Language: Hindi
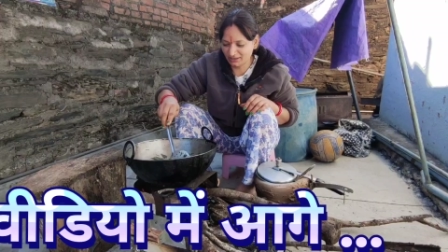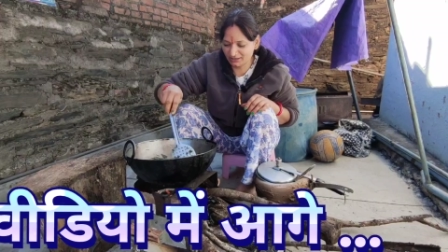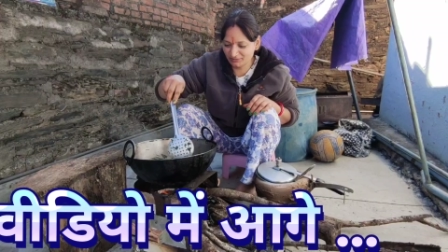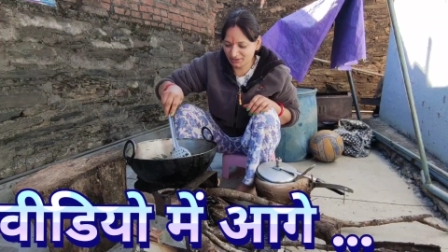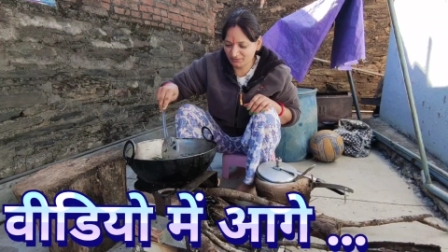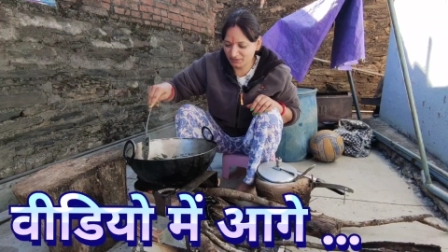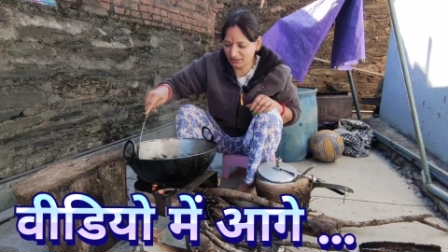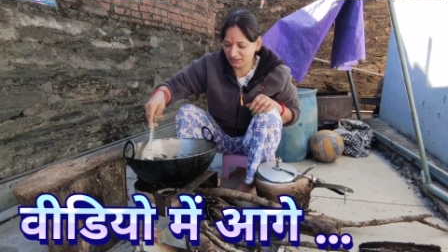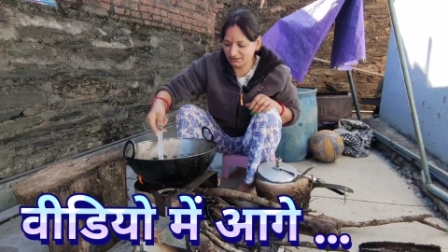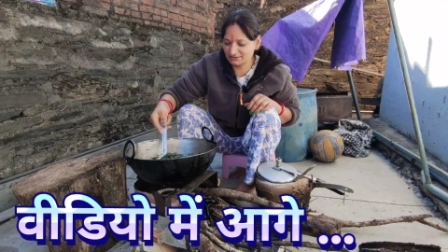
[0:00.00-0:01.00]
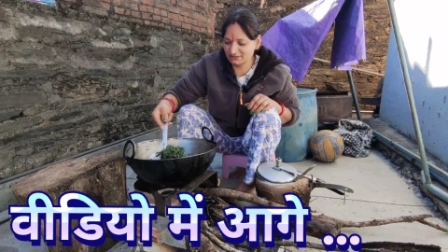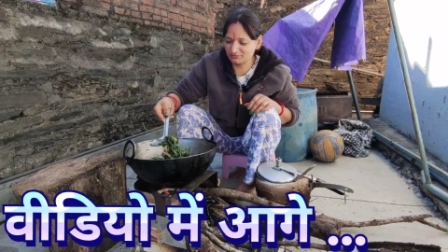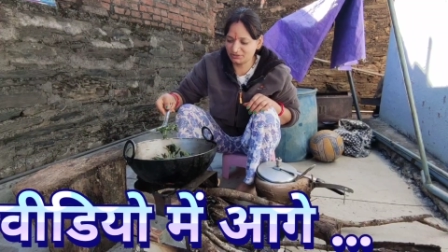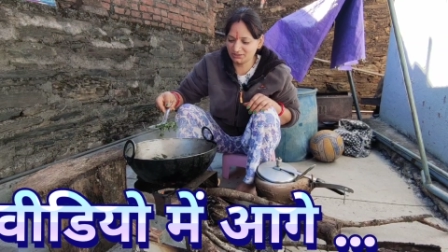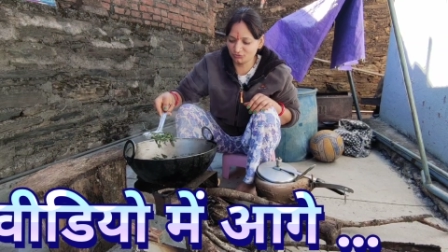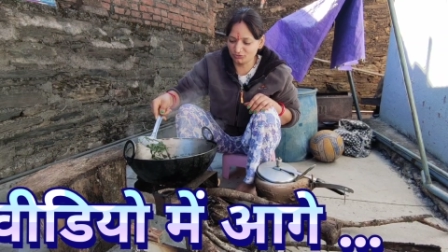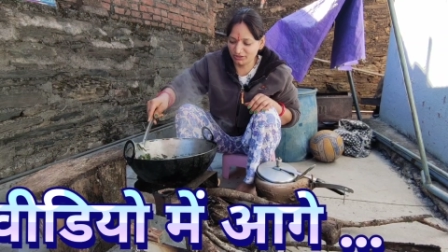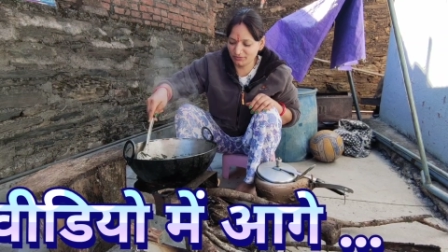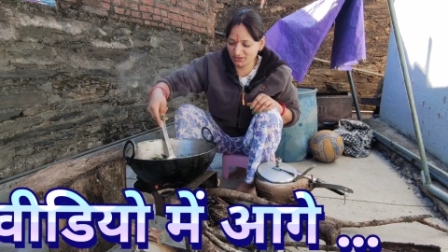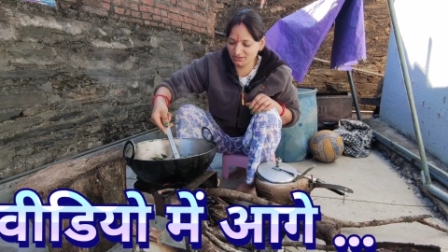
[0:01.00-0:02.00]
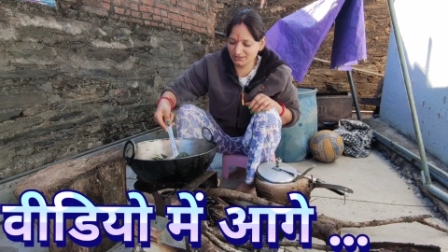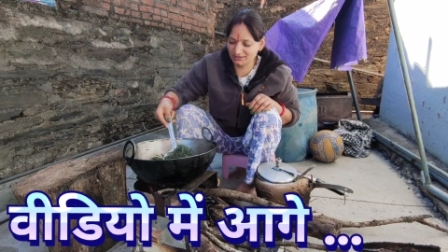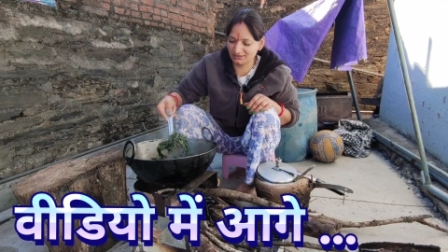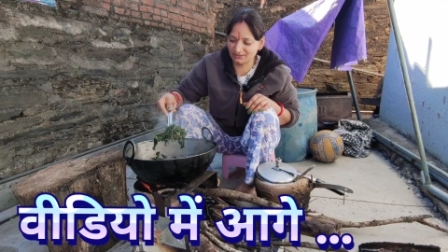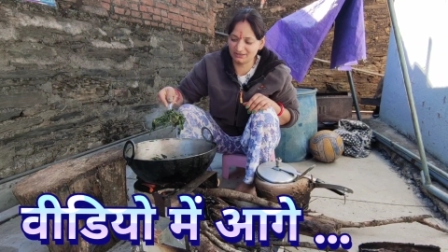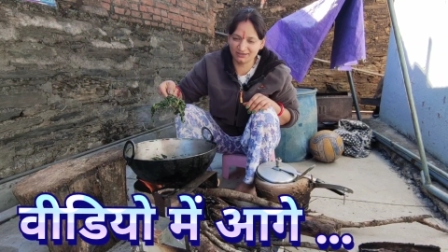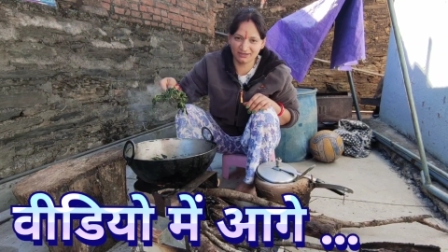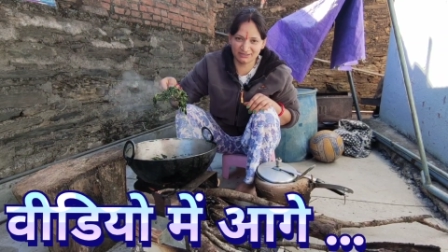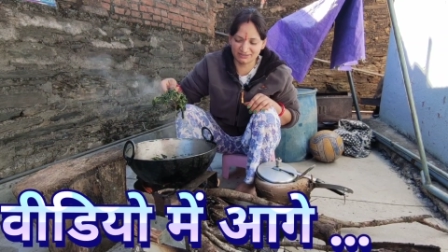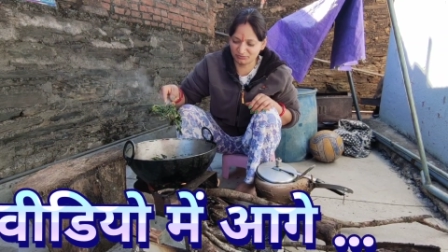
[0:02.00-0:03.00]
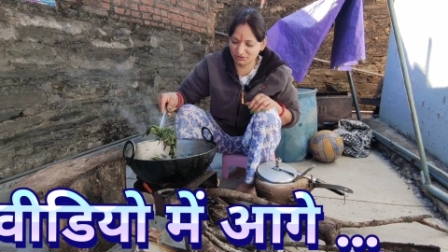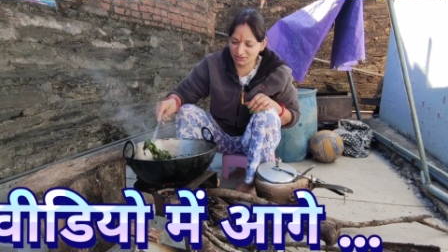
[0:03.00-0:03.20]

बना दी मैंने पालक की सब्जी चूल्हे में ये देखिए हरी